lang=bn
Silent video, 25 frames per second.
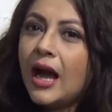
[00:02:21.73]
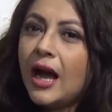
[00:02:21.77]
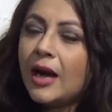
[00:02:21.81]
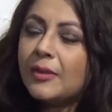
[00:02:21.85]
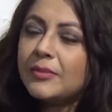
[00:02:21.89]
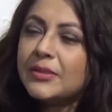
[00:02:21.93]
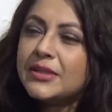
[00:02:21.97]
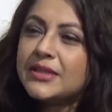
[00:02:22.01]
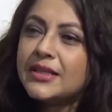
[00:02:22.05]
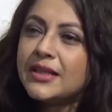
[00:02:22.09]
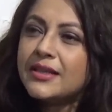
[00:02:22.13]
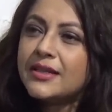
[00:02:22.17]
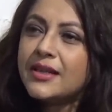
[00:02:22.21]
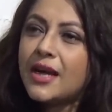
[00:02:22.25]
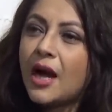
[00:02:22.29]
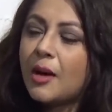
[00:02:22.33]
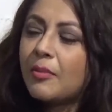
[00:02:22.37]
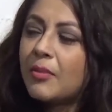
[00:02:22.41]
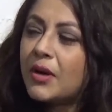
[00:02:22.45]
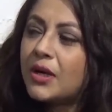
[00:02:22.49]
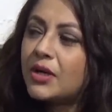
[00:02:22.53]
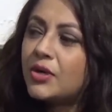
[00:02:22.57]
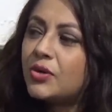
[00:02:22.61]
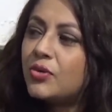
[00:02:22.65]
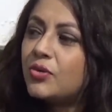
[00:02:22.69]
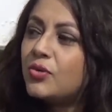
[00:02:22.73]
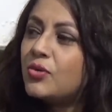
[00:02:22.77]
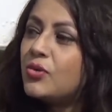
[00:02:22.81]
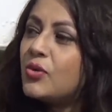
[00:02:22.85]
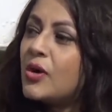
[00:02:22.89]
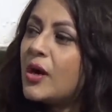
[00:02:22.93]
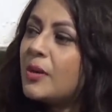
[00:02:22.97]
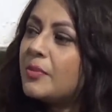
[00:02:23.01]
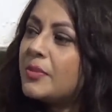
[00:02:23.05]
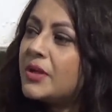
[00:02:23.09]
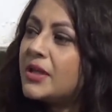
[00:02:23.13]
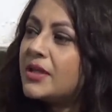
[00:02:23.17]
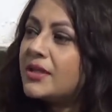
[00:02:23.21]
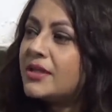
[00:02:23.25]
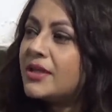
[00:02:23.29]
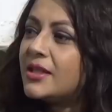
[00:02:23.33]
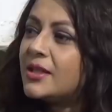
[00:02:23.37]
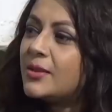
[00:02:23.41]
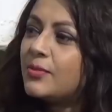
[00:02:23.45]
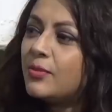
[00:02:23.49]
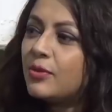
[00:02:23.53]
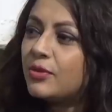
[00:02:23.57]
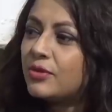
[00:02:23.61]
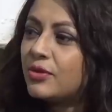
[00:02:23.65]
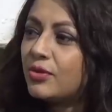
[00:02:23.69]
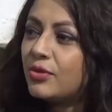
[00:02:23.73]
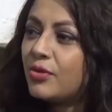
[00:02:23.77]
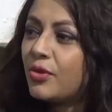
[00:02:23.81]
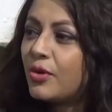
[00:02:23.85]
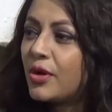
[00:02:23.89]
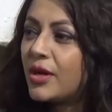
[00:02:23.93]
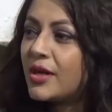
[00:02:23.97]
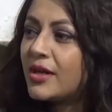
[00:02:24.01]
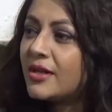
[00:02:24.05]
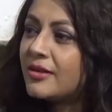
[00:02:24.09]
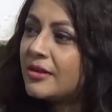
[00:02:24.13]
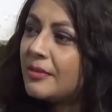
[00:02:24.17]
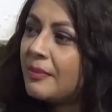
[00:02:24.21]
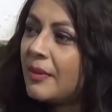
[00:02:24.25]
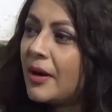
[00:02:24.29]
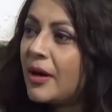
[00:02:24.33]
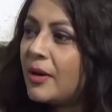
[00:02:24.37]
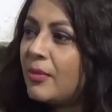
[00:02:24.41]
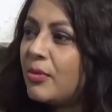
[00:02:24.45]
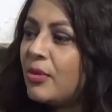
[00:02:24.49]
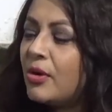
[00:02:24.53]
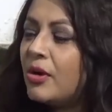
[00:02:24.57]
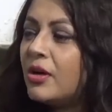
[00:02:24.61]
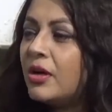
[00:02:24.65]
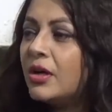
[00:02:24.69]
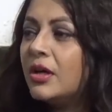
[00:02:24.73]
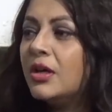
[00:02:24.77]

আমি জানি আমারটুকু আমি ঠিক মতো করে নিতে পারবো